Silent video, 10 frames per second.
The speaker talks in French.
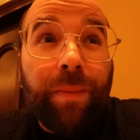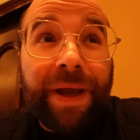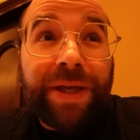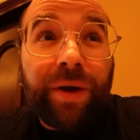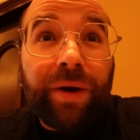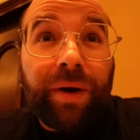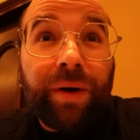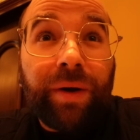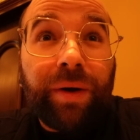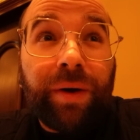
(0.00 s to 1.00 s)
Baker,
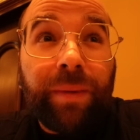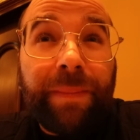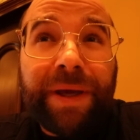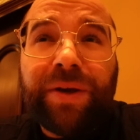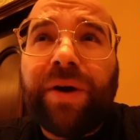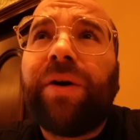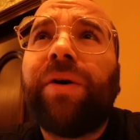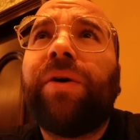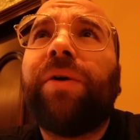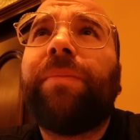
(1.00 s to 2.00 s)
euh, Baker euh,